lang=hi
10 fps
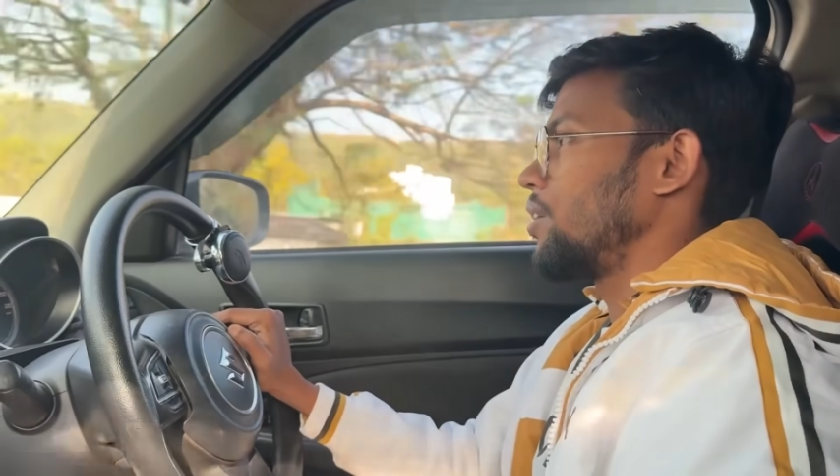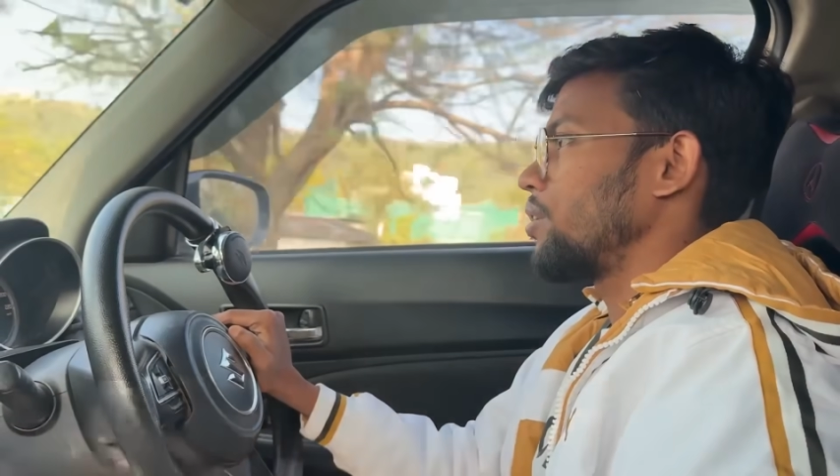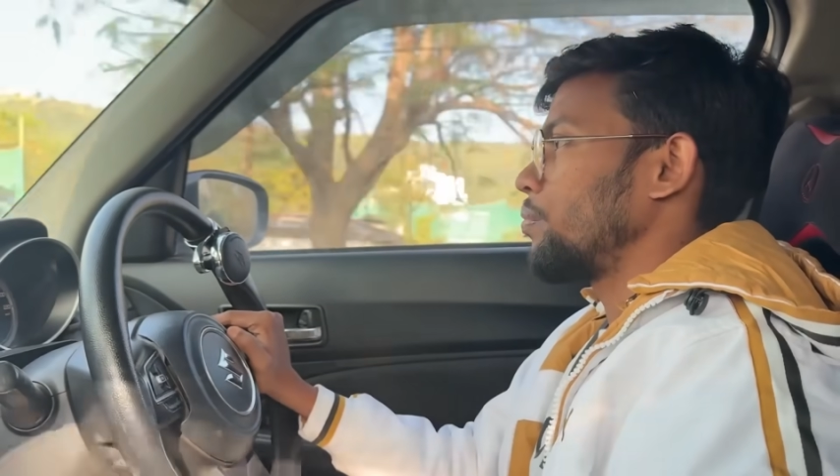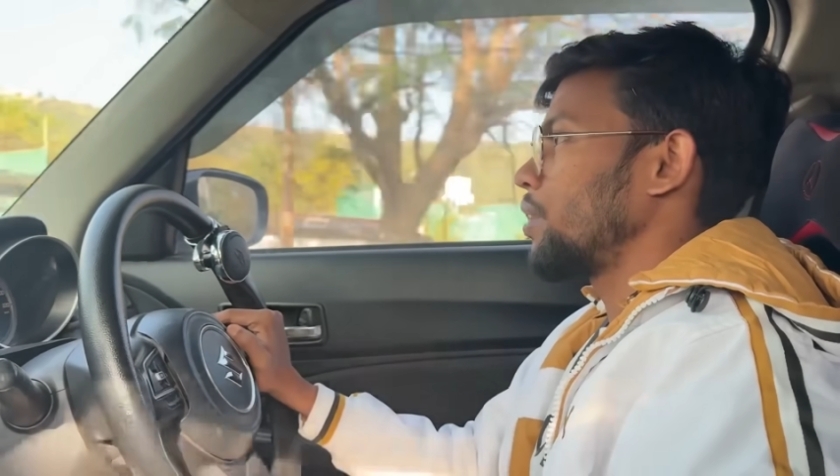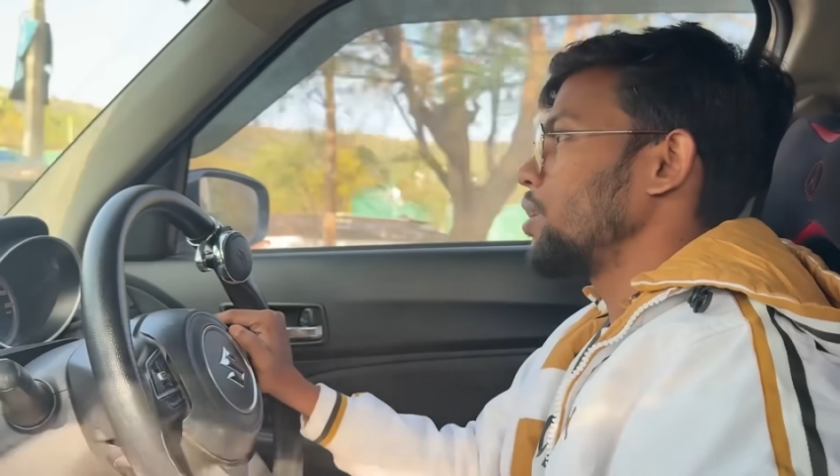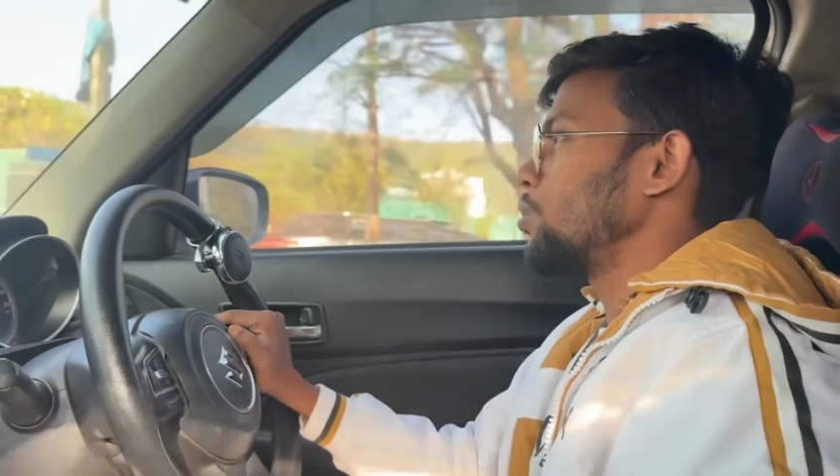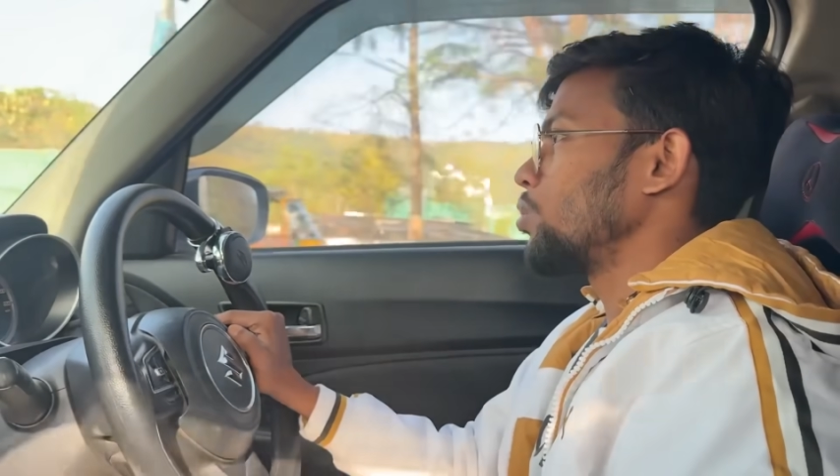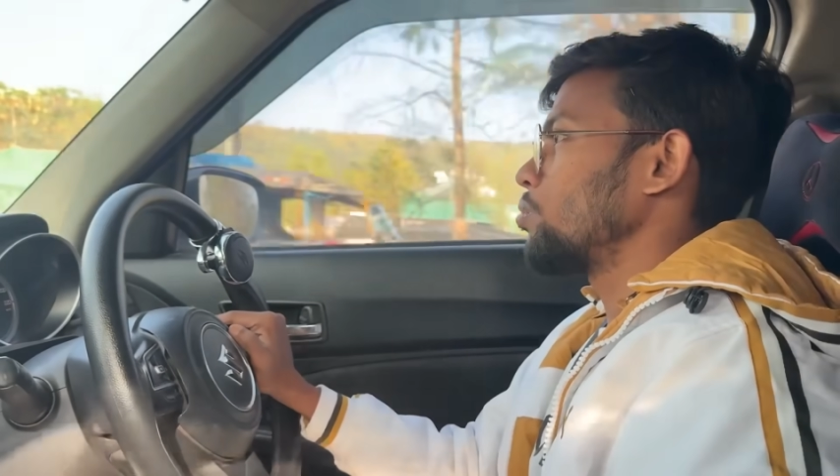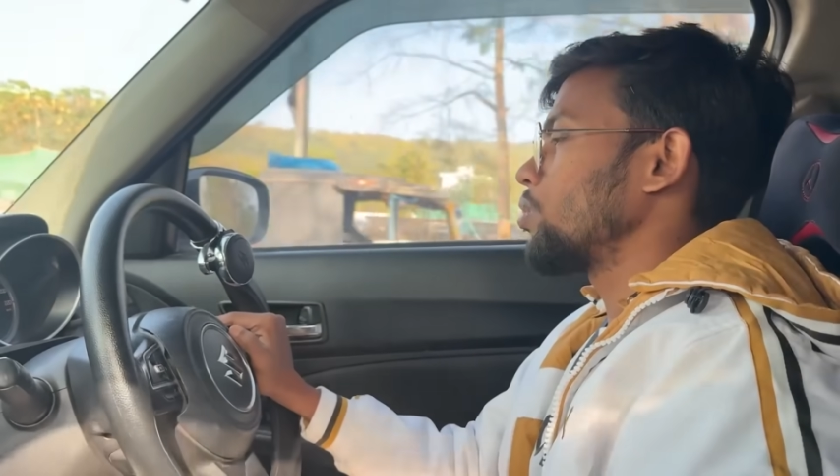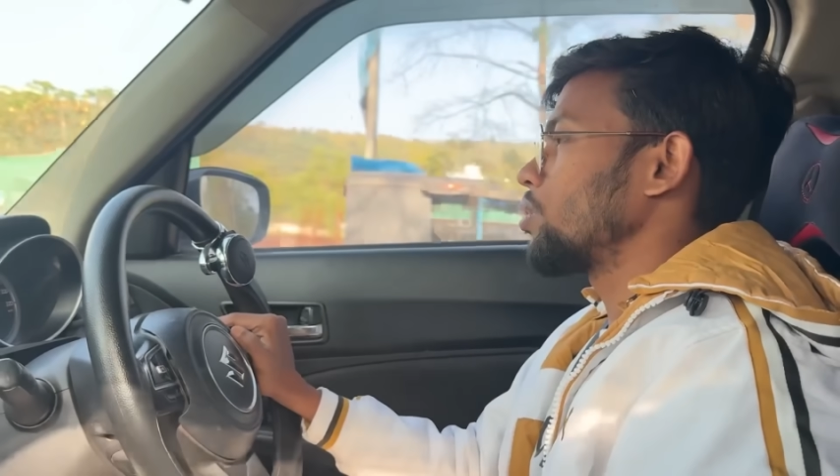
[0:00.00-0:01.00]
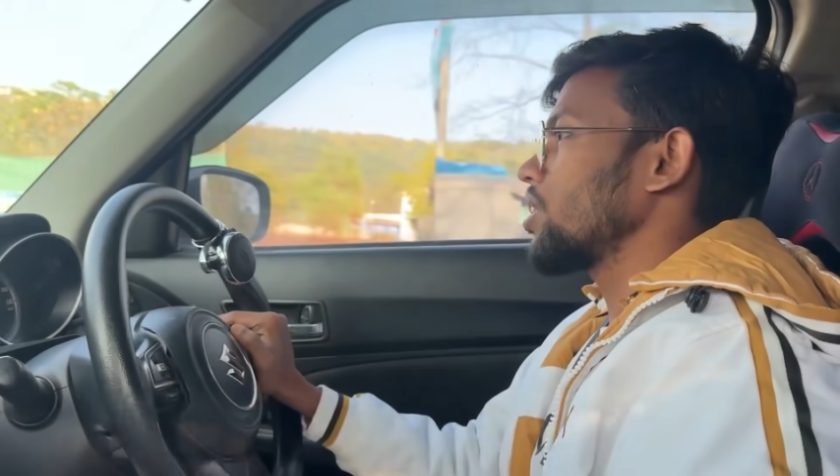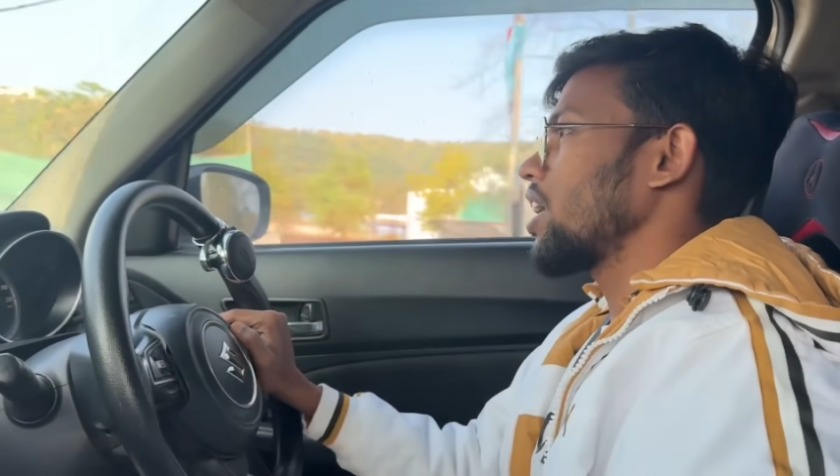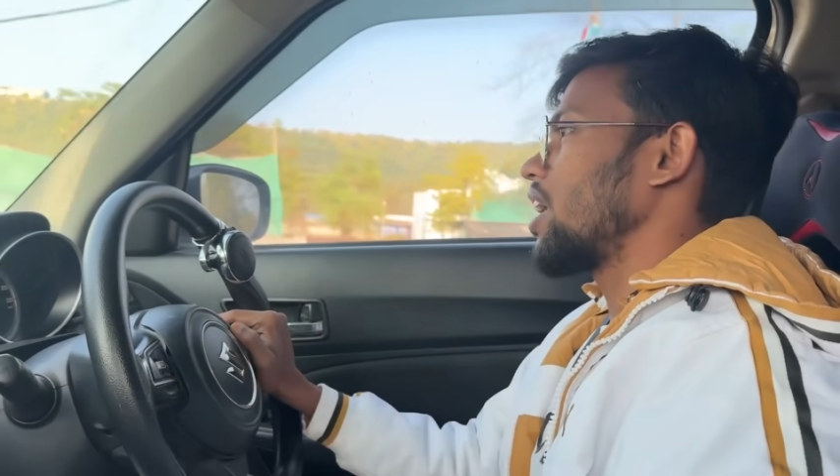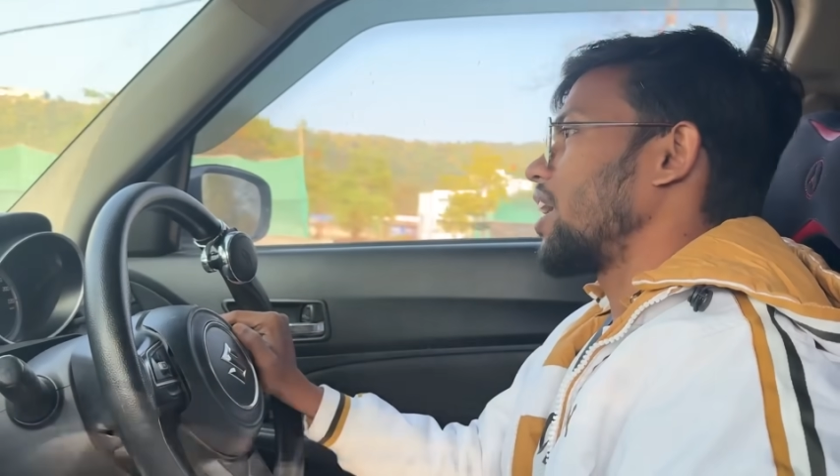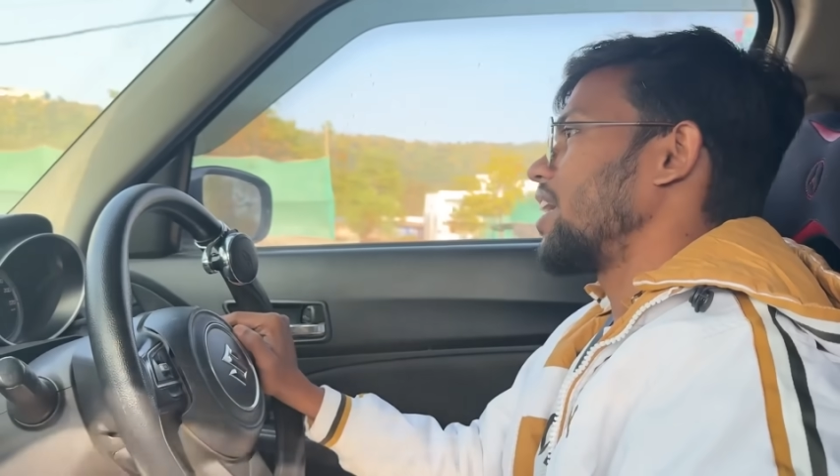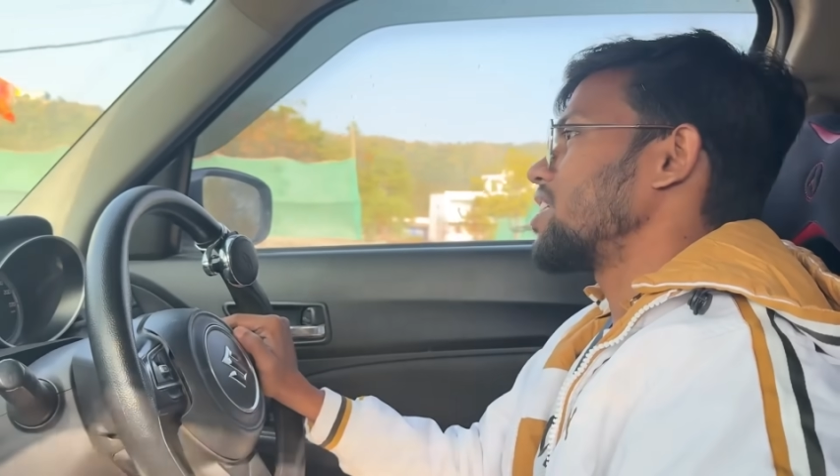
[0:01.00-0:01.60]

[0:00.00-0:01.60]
तो मैं यूट्यूब को क्या